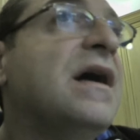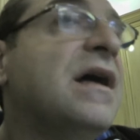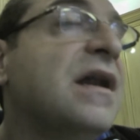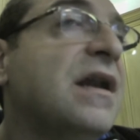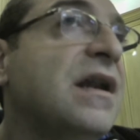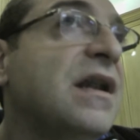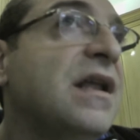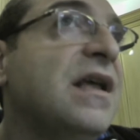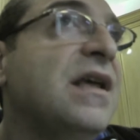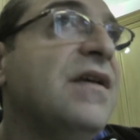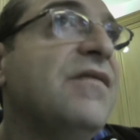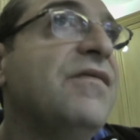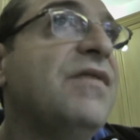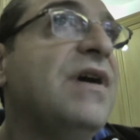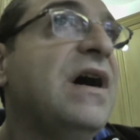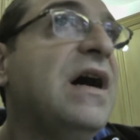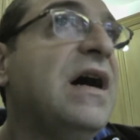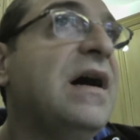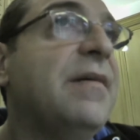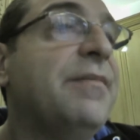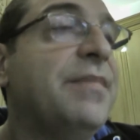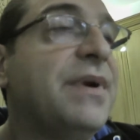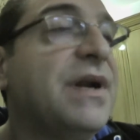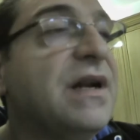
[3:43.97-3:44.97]

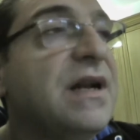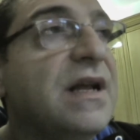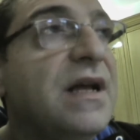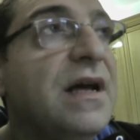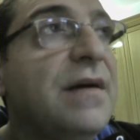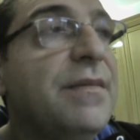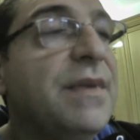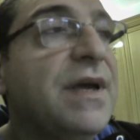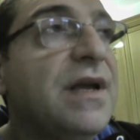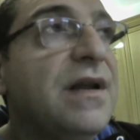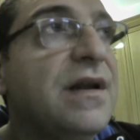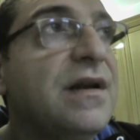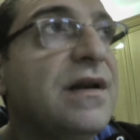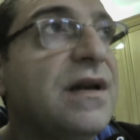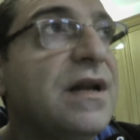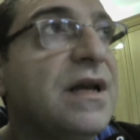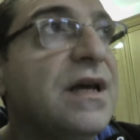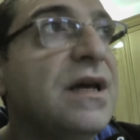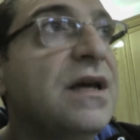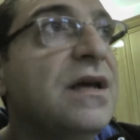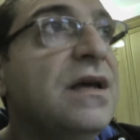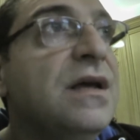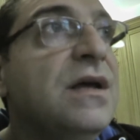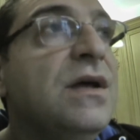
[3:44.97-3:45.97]
arriva
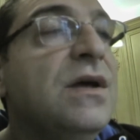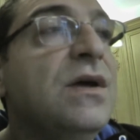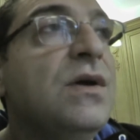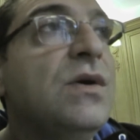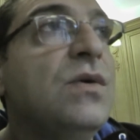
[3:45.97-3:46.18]
praticamente